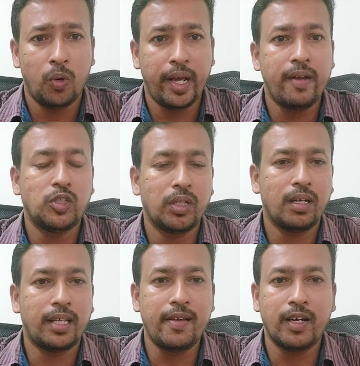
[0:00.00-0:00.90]
ஒரே விஷயம்
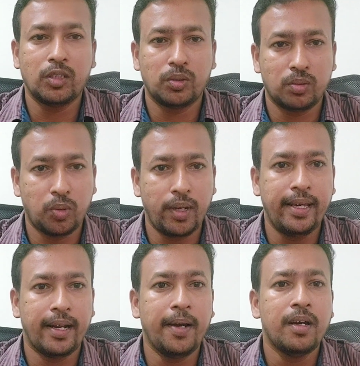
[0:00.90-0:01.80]
நான் தெளிவாக
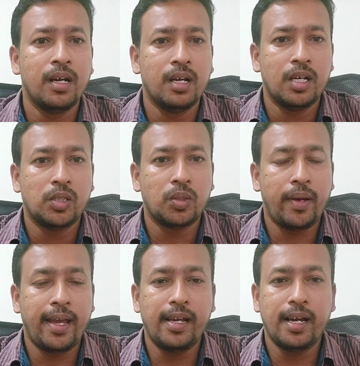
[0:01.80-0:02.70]
சொல்லிக்கிறேன் ஸோ
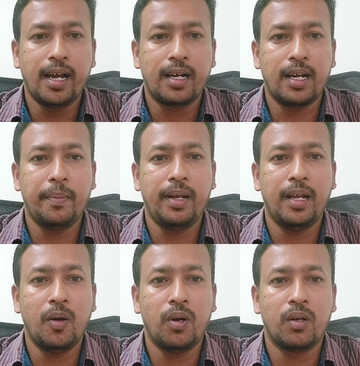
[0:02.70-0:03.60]
எங்கள்
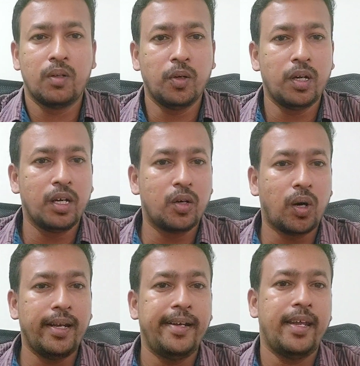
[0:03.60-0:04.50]
அகாடமியில் உங்களுக்கு வந்து ஒரு
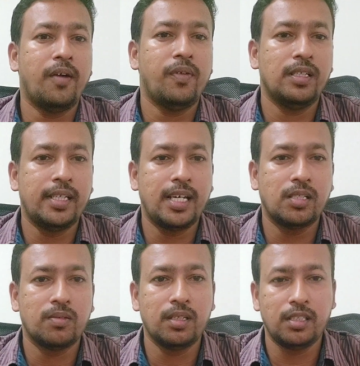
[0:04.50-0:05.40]
குவாலிட்டி ஆஃப்
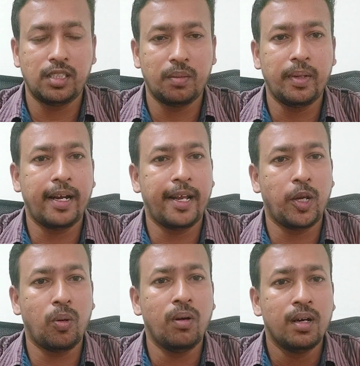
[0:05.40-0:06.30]
எஜுகேஷன் வந்து நிச்சயமாக
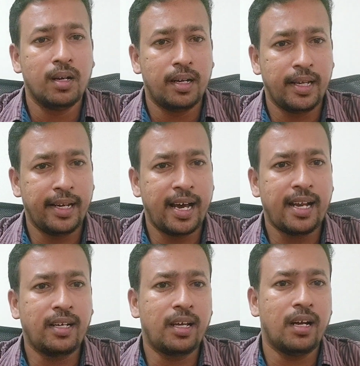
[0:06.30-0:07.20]
கிடைக்கும் நீங்கள்
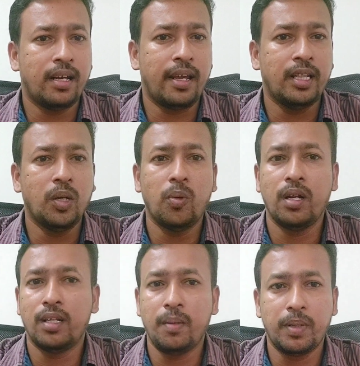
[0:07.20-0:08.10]
டேரெக்டாக நீங்கள் எந்த ஊரில்
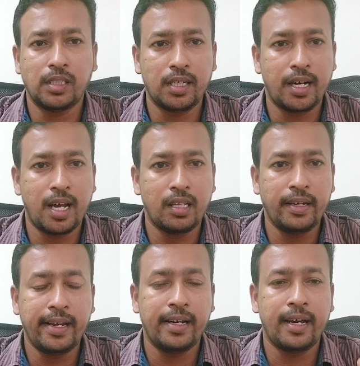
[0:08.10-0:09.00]
இருந்தாலும் பிரச்சனை கிடையாது
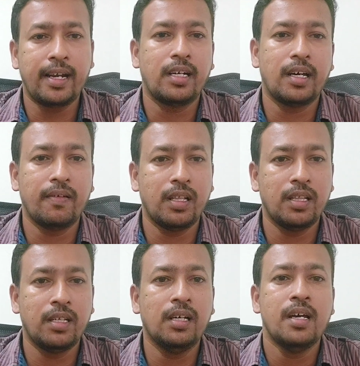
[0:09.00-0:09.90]
நீங்கள் டேரெக்டாக
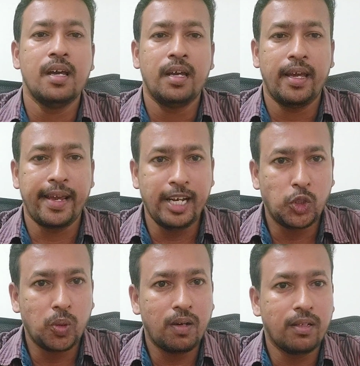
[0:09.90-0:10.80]
வந்து எங்கள்
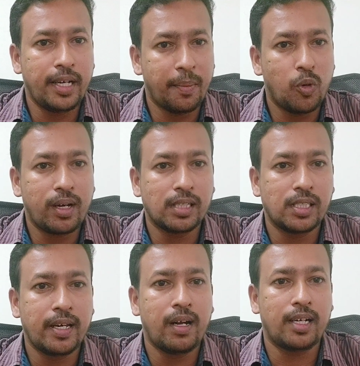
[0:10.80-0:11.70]
இன்ஸ்டியூட்டில் வந்து டெமோ
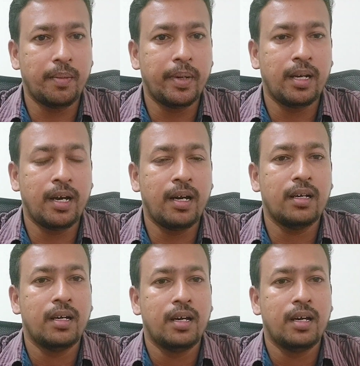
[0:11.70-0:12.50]
கிளாஸ் நீங்கள் அட்டன் பண்ணலாம்